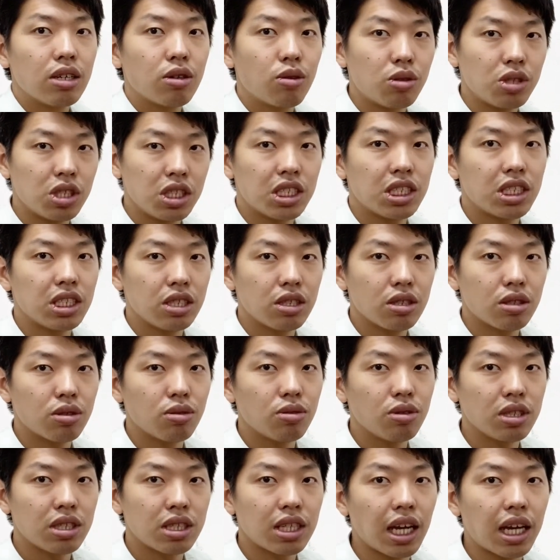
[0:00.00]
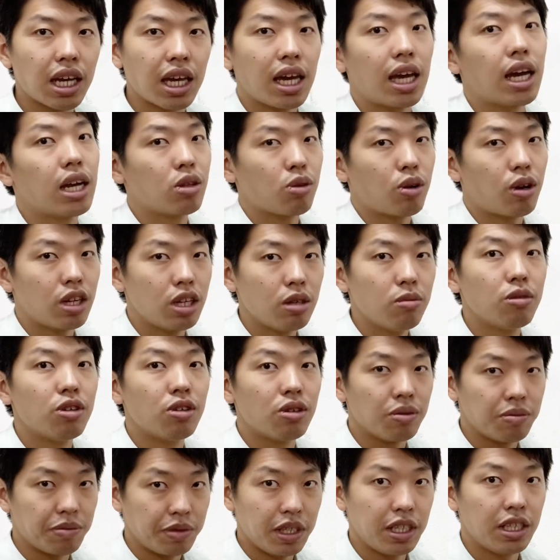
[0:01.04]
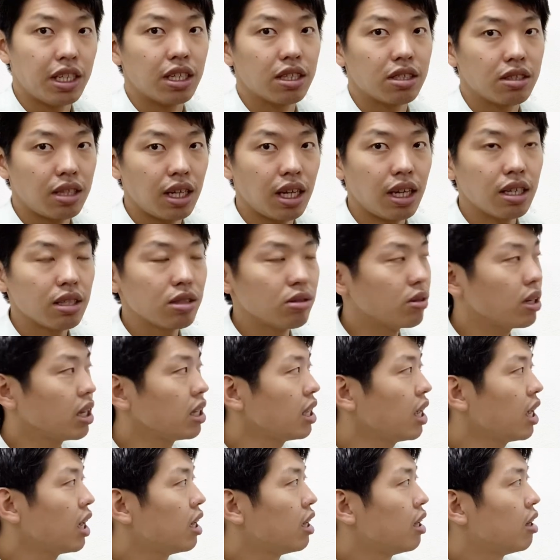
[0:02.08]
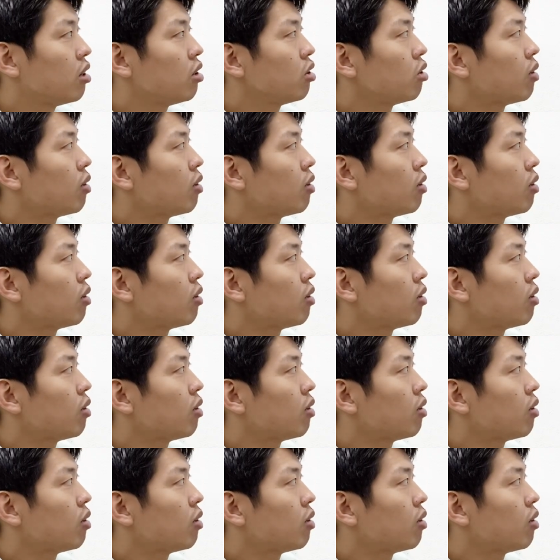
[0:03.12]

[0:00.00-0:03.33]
ご自身のそういったケアとかでもいいですねそれで